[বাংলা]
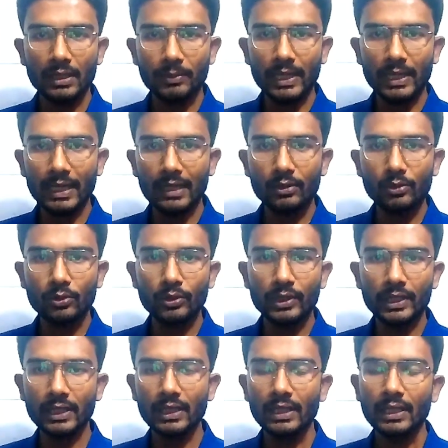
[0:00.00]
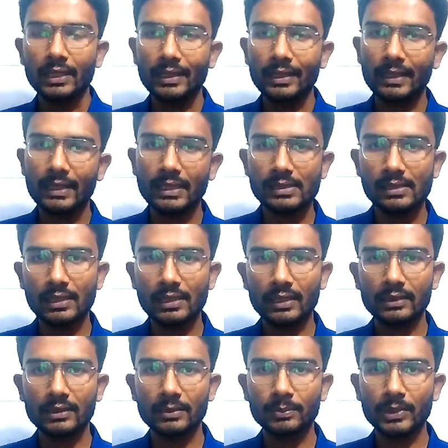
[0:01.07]
ভাগ করে কাজে
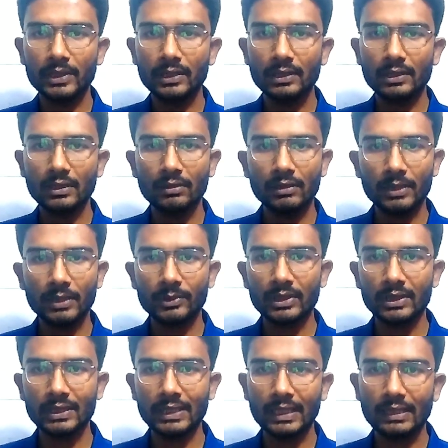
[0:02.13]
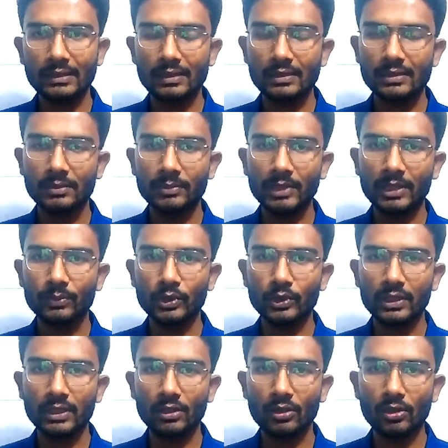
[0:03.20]
লাগাতে পারি তাহলে আমাদের দেখা যাচ্ছে ম্যাথ
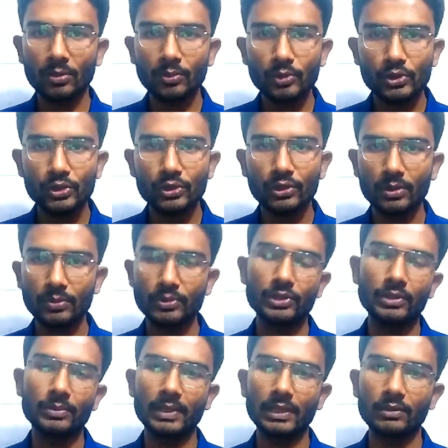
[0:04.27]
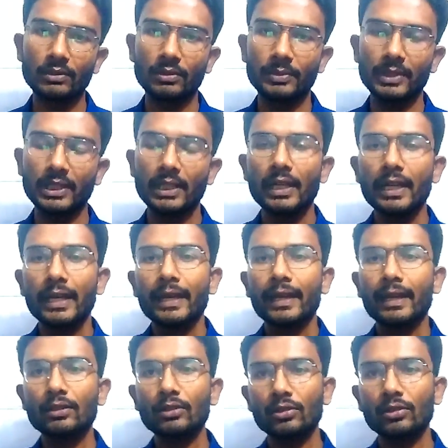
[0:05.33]
পরীক্ষা অবশ্যই অবশ্যই ভালো হবে
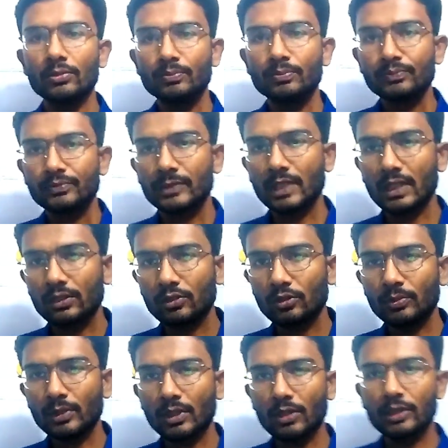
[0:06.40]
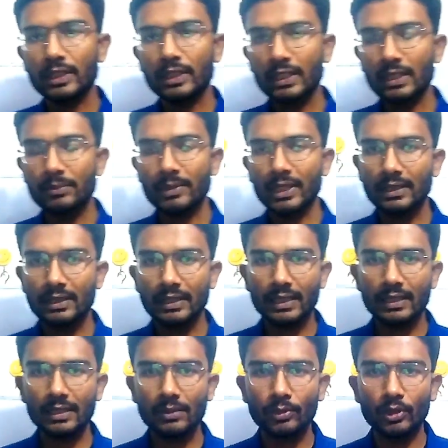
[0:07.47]
এখন তোমরা অনেকেই ম্যাথ
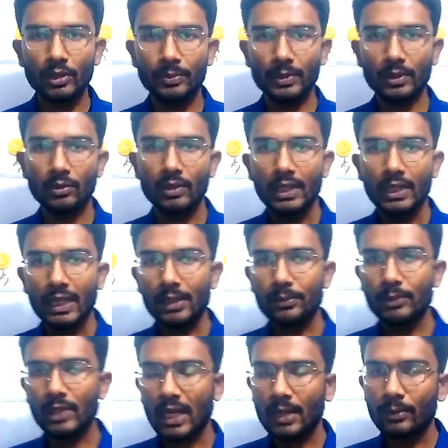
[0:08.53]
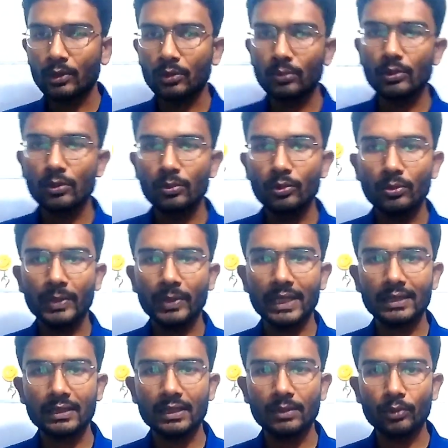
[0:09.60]
দেখলে ভয় পাও আমি আবারও বলবো
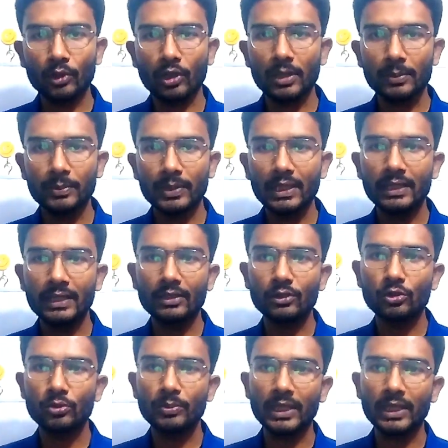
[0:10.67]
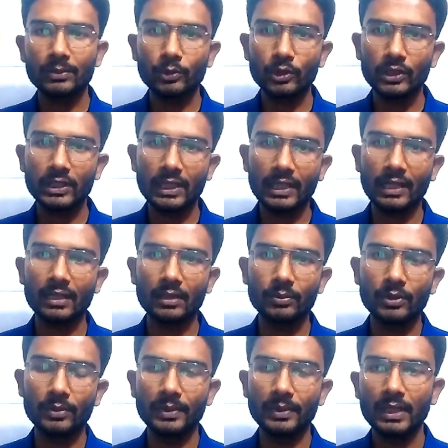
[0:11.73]
ম্যাথকে ভয় পেলে কিন্তু ম্যাথ পরীক্ষা খারাপ
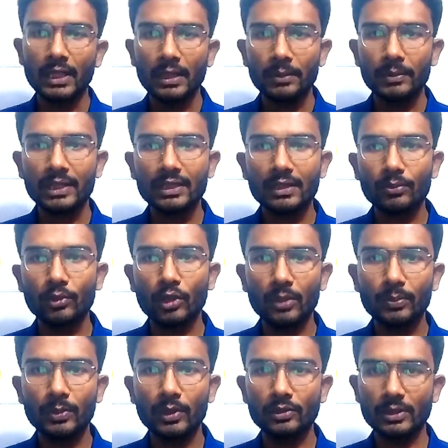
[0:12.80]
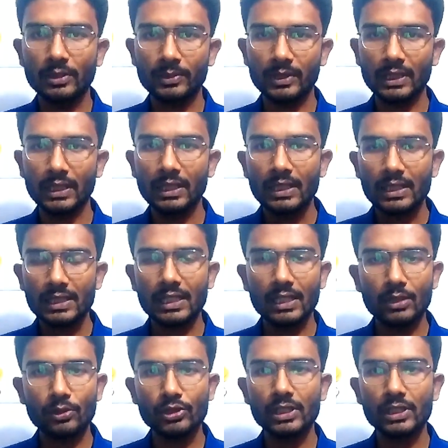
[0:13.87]
হবে ম্যাথকে ভয় পাওয়া যাবে না
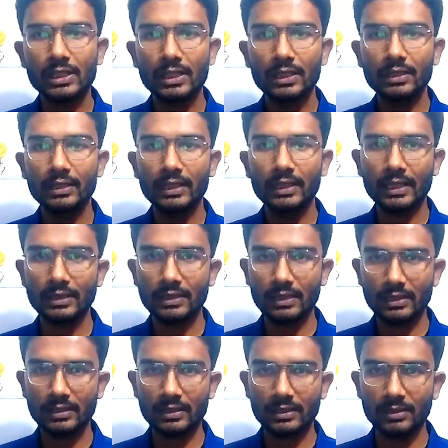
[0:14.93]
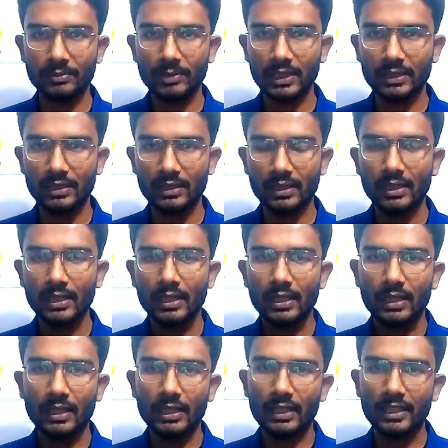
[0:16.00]
সাহসের সাথে দেখা যাচ্ছে যে ম্যাথকে
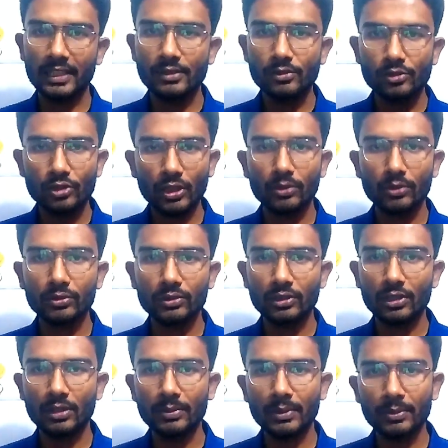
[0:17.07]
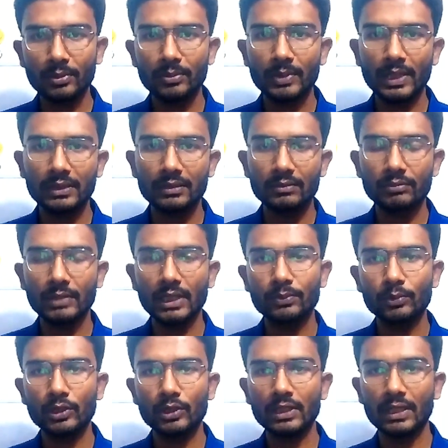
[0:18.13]
এনজয় করতে হবে এবং ম্যাথ ম্যাথ
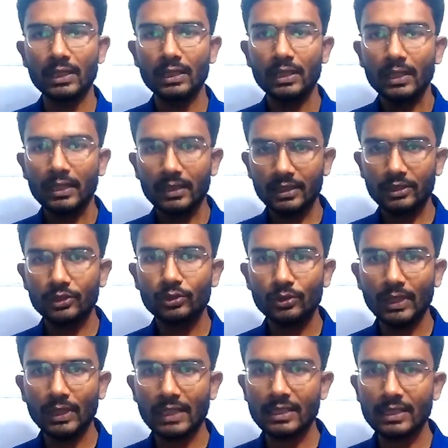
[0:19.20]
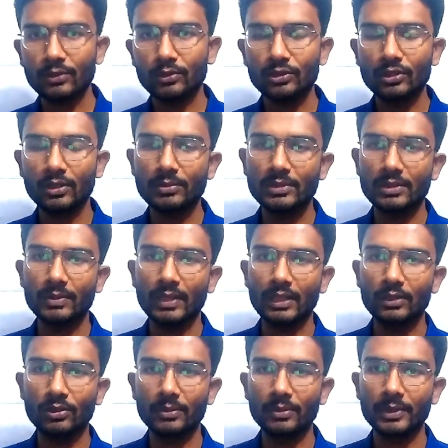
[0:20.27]
পরীক্ষা নিশ্চয়ই আশা করতে হবে যে
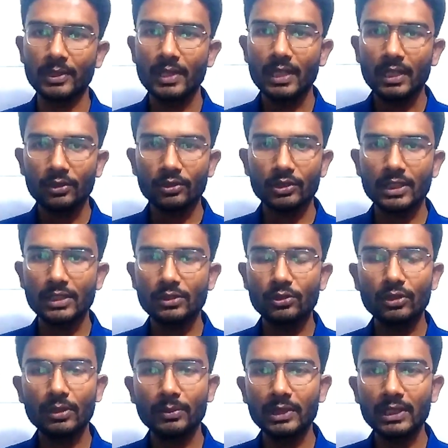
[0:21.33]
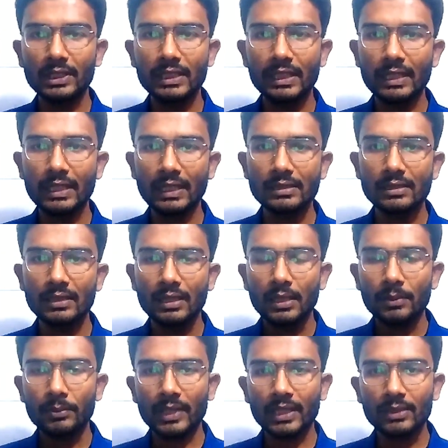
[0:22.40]
ভালো হবে তো সেজন্য আমাদের কি কাজ
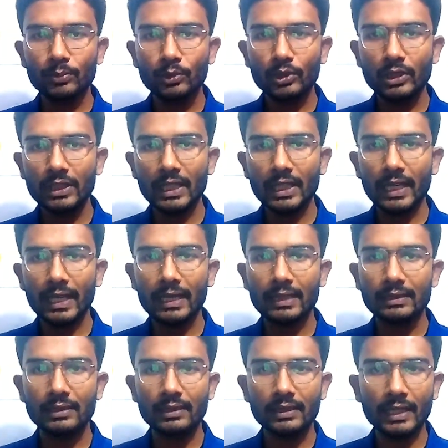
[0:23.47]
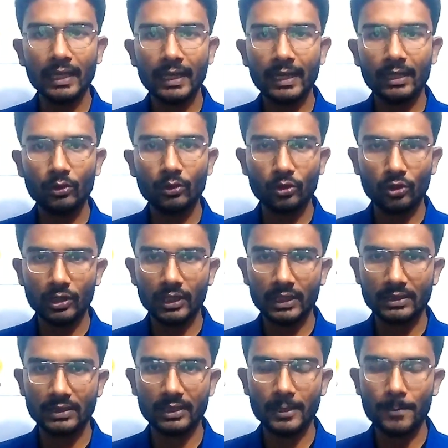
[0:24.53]
ম্যাথ পরীক্ষায় এক থেকে এগারো নং
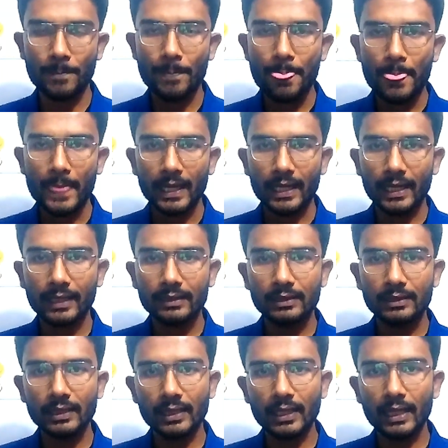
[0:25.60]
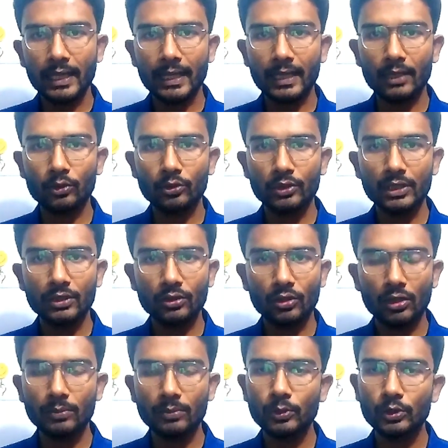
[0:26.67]
আছে এক থেকে এগারোটি নং
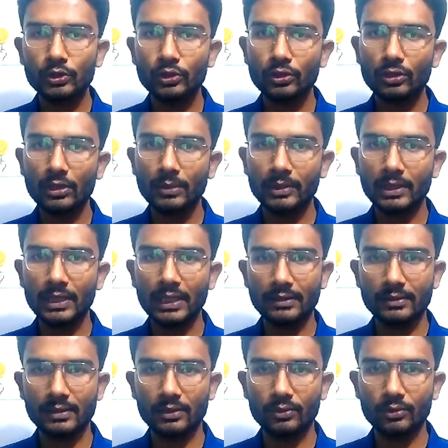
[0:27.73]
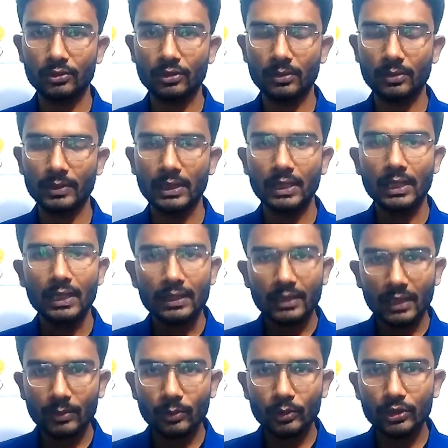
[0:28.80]
পর্যন্ত আমাদের অ্যান্সার করতে হবে
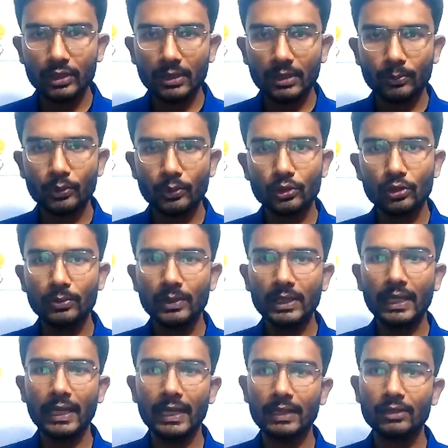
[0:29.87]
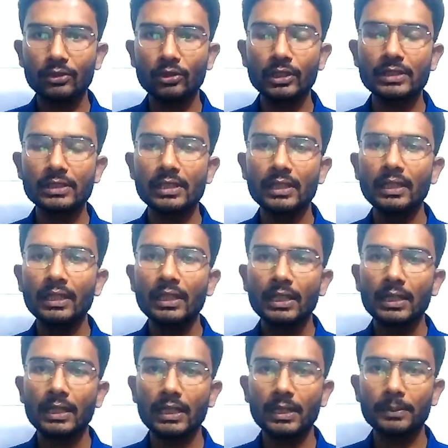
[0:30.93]
তার মধ্যে প্রথমেই এক নংয়ে যে
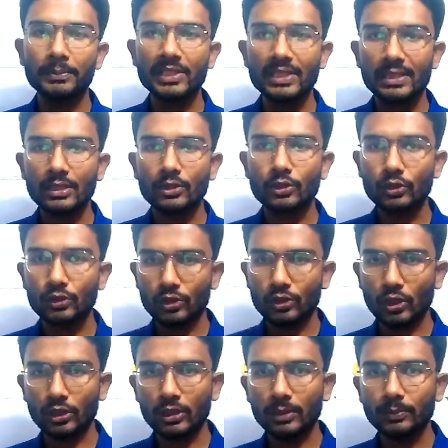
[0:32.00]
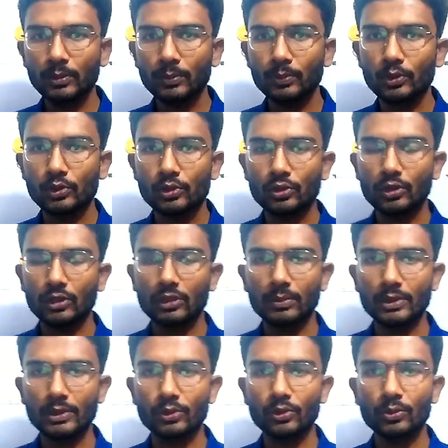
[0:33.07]
বিশটা সংক্ষিপ্ত প্রশ্ন অথবা
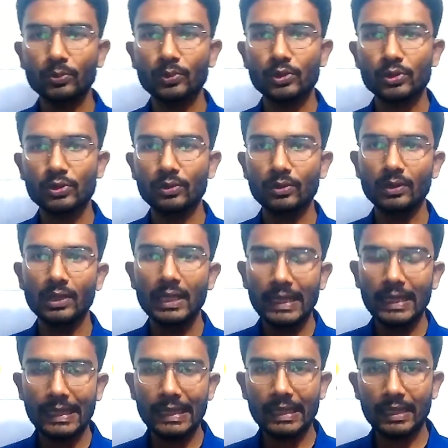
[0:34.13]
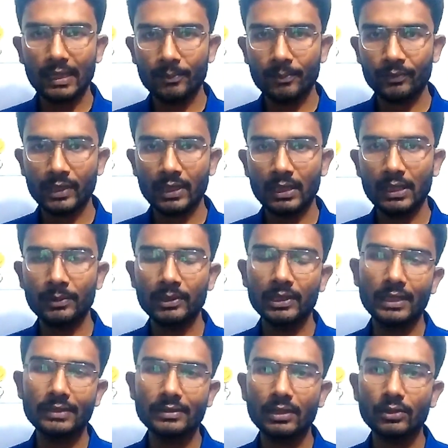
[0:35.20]
ছোট প্রশ্ন আমাদের
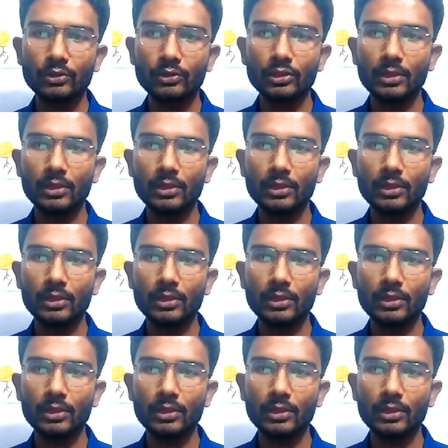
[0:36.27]
অ্যান্সার করতে